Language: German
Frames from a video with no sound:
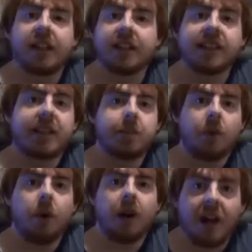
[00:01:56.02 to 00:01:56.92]
Es gibt
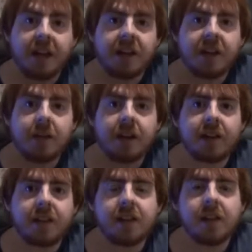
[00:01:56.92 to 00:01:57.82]
noch andere
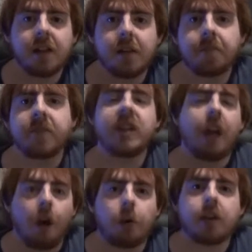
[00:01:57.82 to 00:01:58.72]
Magazine, die
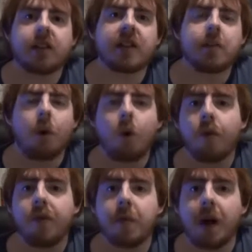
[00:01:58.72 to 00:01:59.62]
auch das Thema
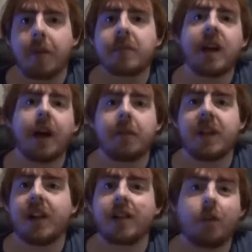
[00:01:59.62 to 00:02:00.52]
Horrorfilm haben. Die haben da
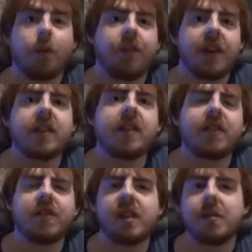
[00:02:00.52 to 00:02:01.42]
nichts auch noch
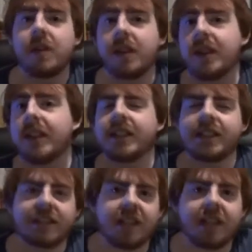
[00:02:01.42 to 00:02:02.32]
Fantasyfilme etc.